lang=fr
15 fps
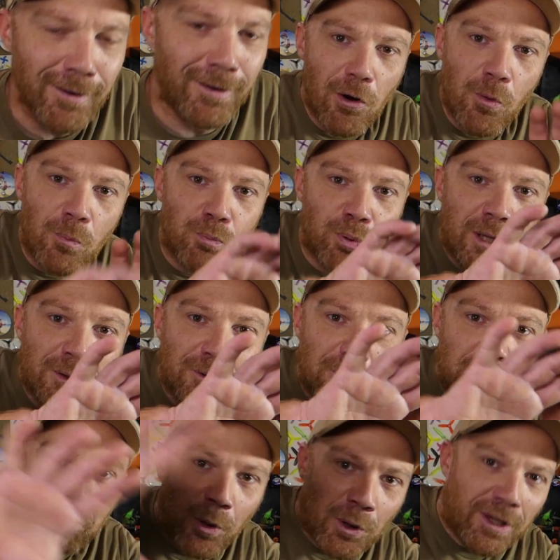le build
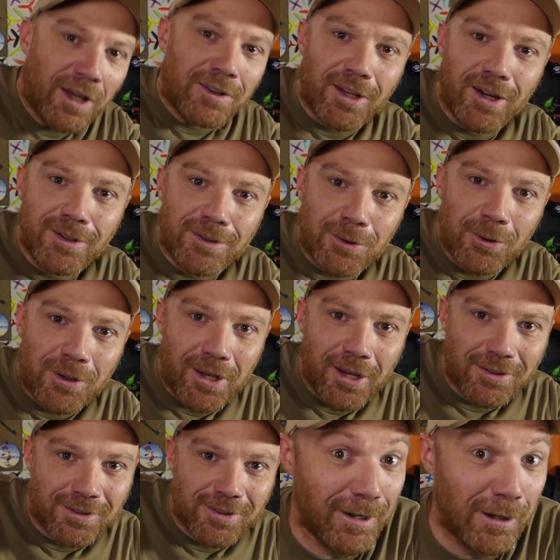du Pocket Race
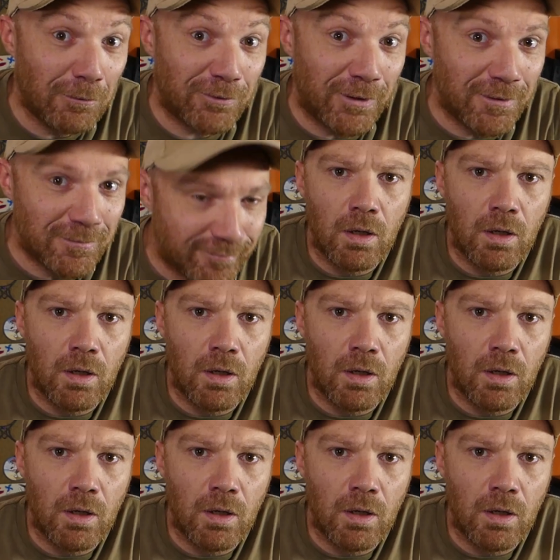Rocket. Enfin.